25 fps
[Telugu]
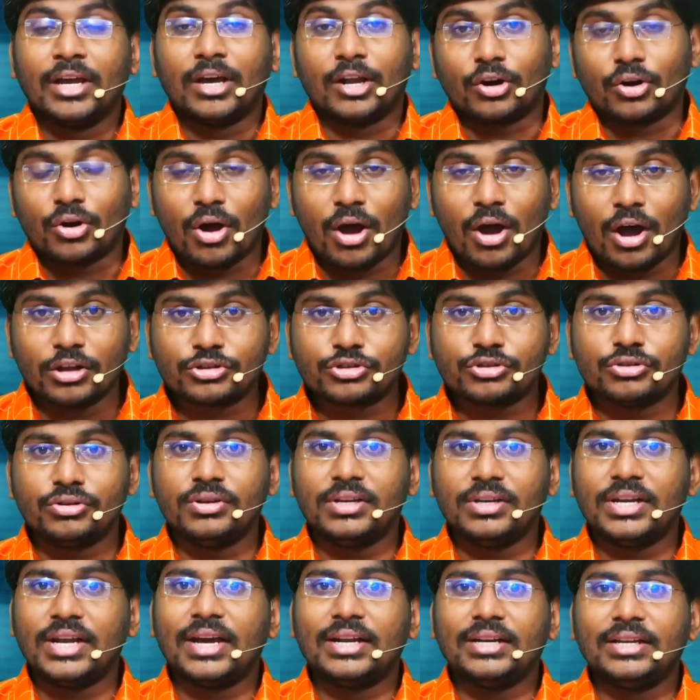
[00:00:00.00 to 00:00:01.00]

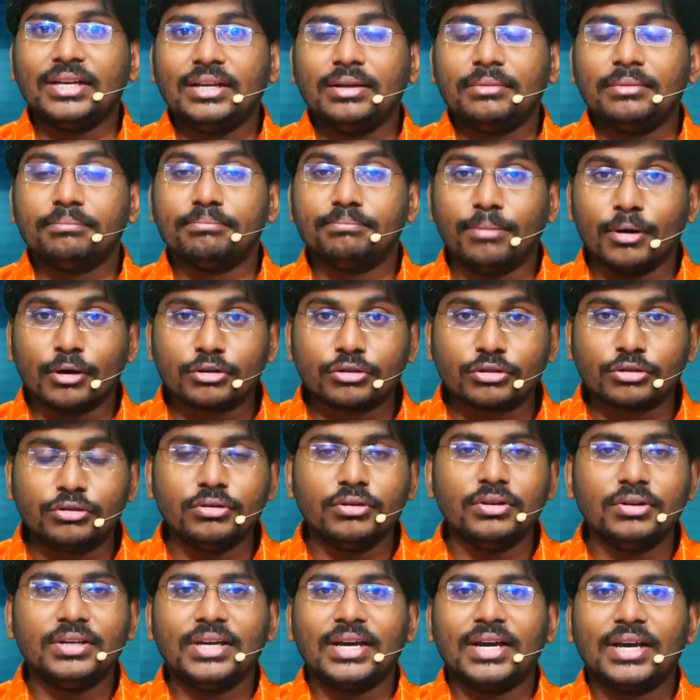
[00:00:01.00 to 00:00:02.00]
రాజులు గాని
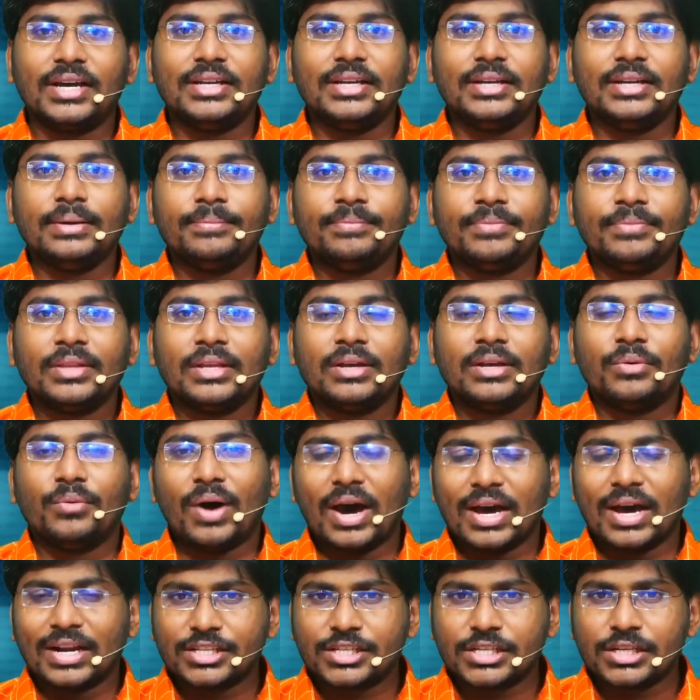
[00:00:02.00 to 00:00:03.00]
భక్తులు గాని
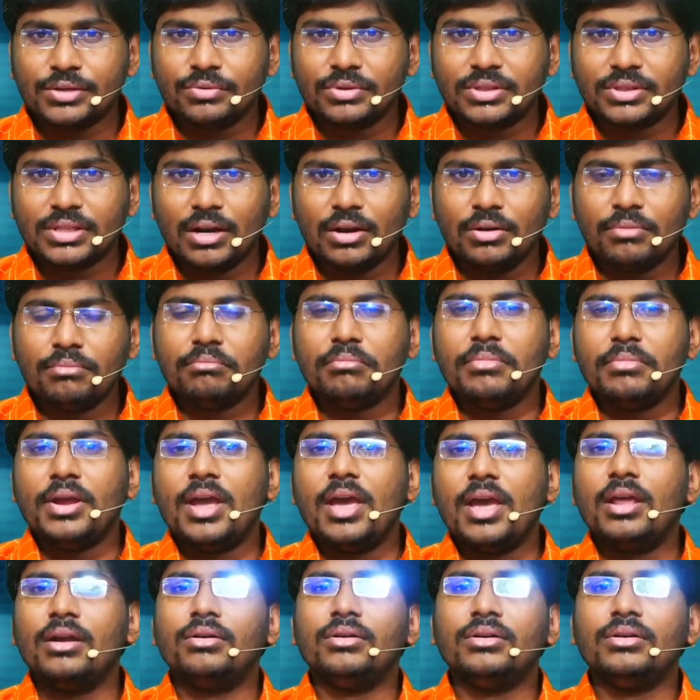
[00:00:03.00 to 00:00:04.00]
వారి జీవితాల్లో
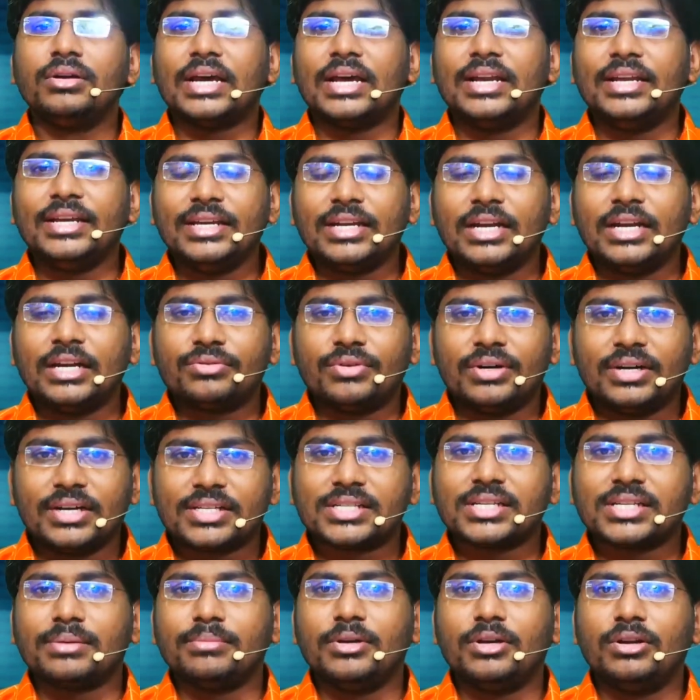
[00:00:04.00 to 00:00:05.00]
మేలులు కలిగినటువంటి
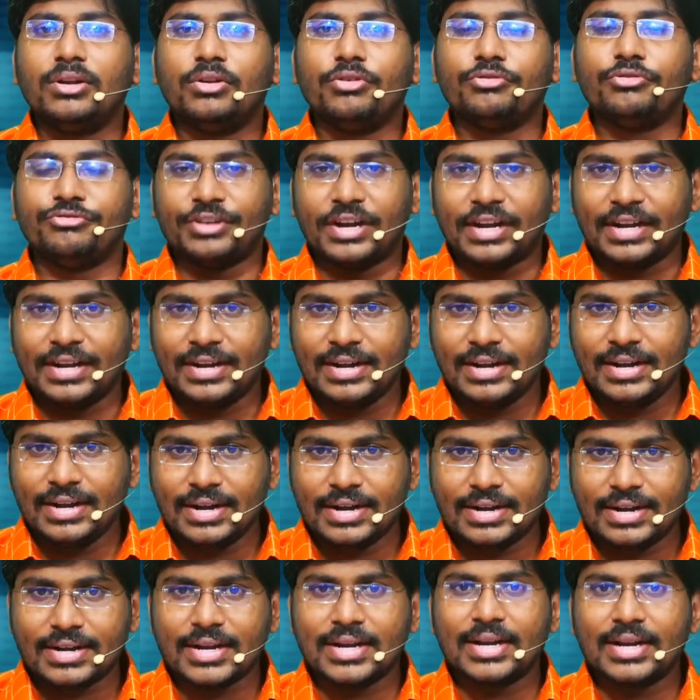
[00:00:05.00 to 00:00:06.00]
సమయంలో
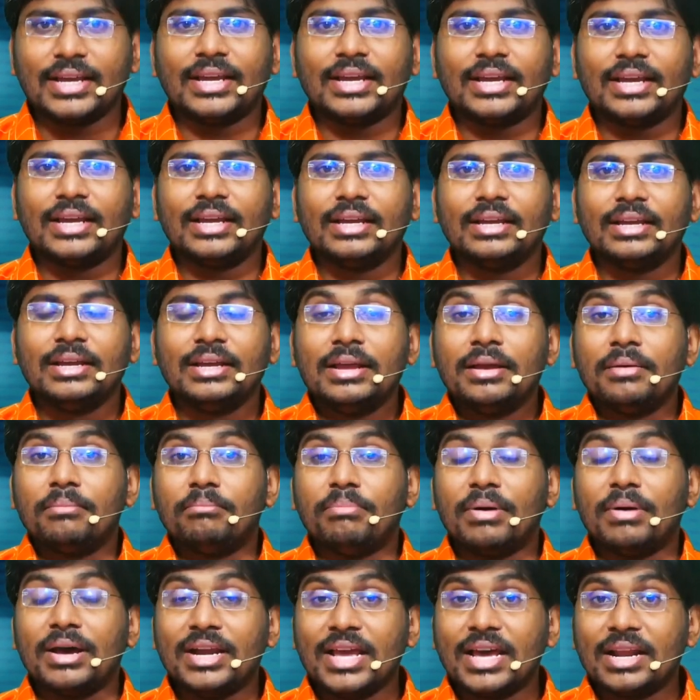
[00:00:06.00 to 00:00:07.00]
వెంటనే
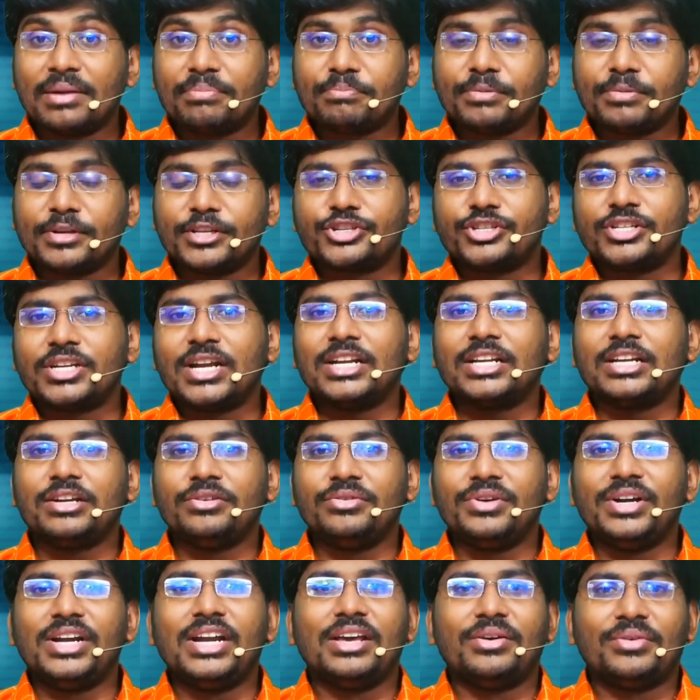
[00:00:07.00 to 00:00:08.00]
బలి అర్పించడానికి
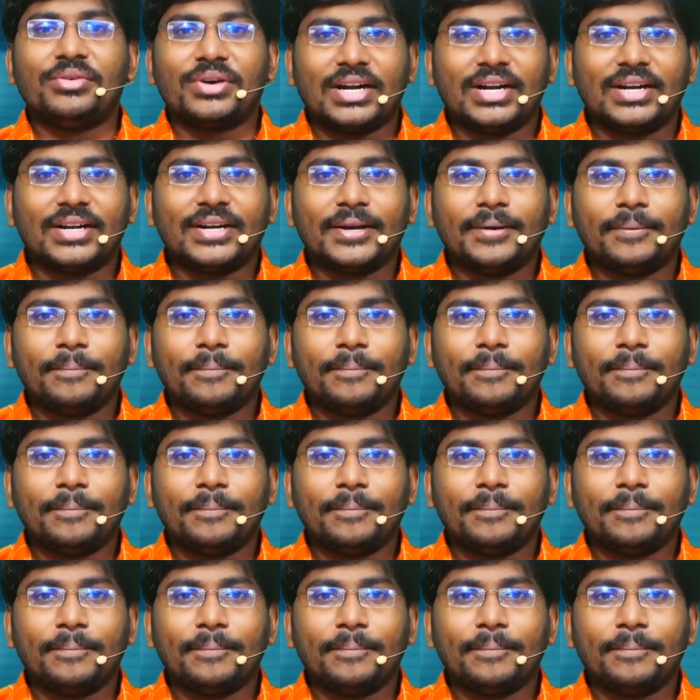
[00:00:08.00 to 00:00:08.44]
వెళ్ళేవారంట